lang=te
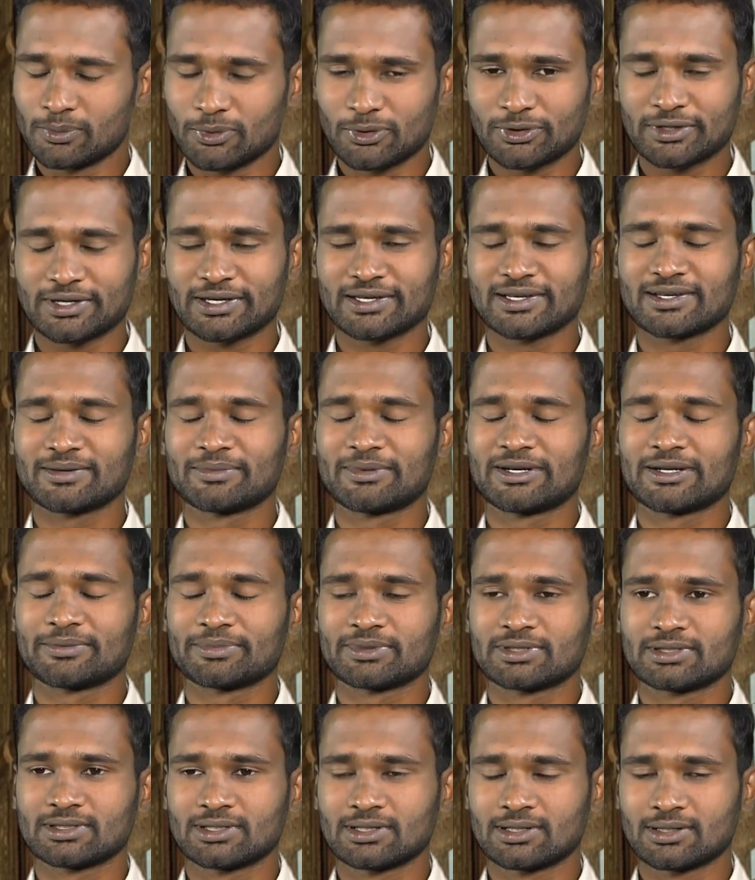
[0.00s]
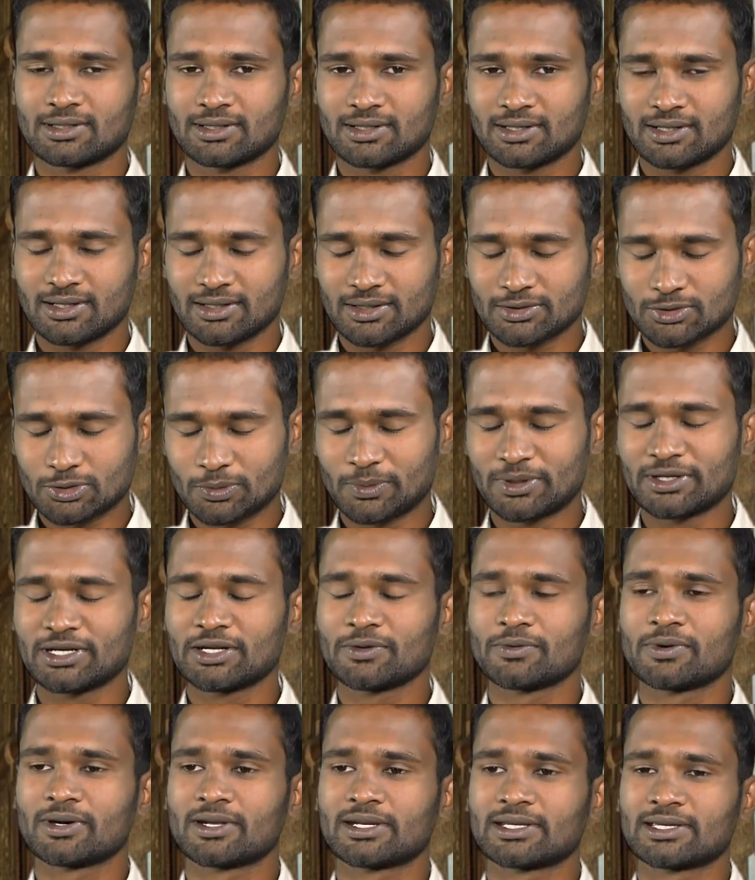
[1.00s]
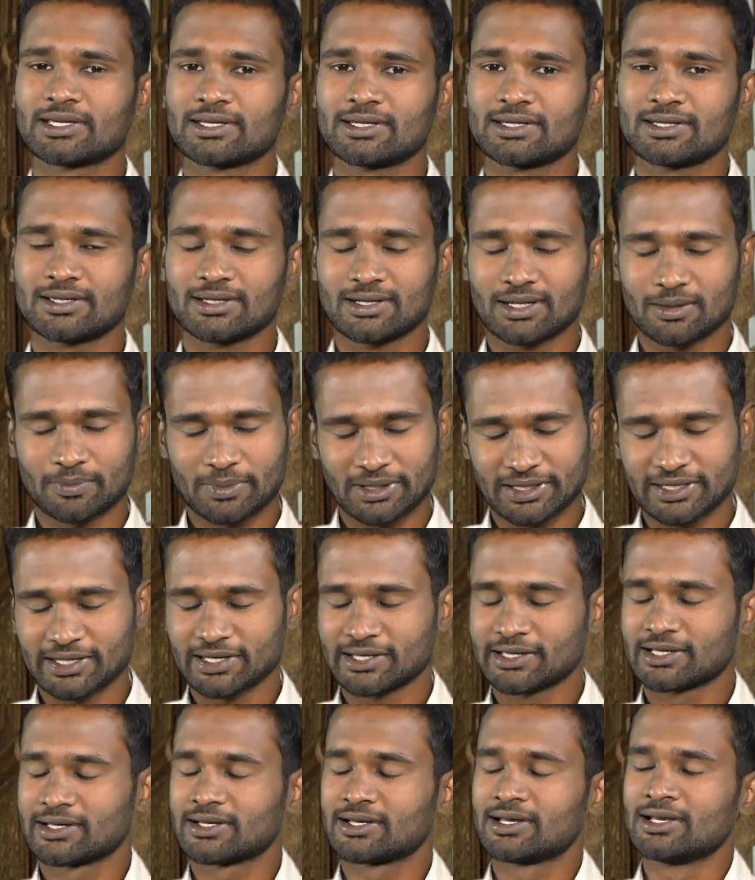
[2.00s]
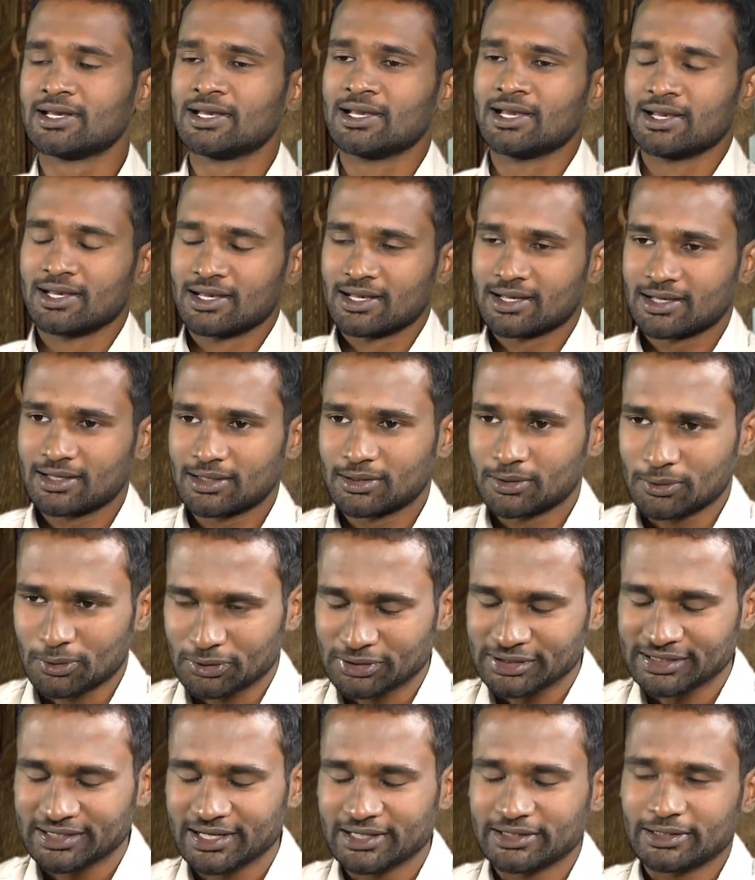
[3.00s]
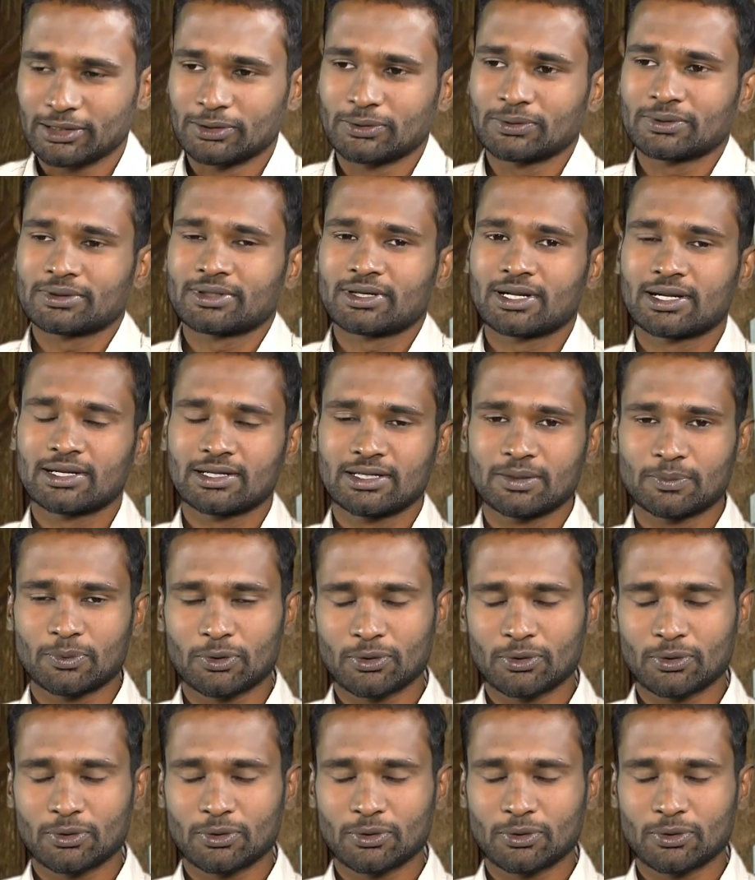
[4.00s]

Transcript: ముఖ్యంగా మేడం సుమంటి వారికి నా ప్రత్యేక కృతజ్ఞతలు నన్ను ఈ